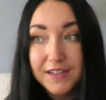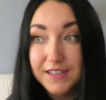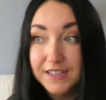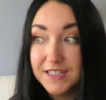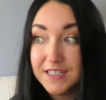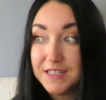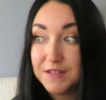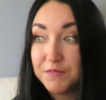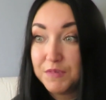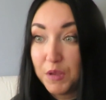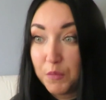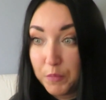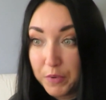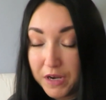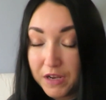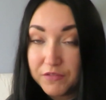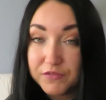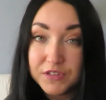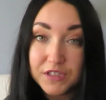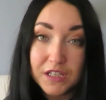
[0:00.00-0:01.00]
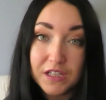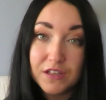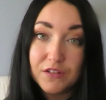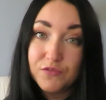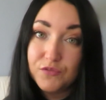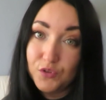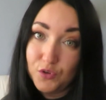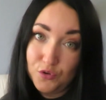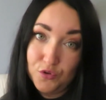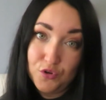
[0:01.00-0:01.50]
Jestem naprawdę
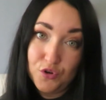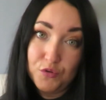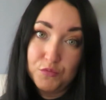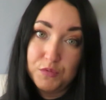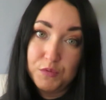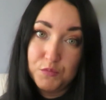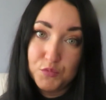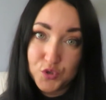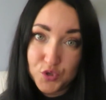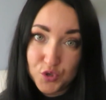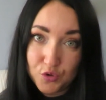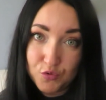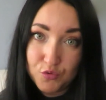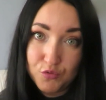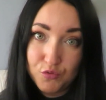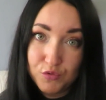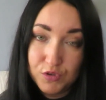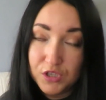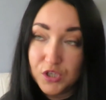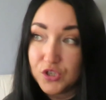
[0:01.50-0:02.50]
w ogromnym szoku,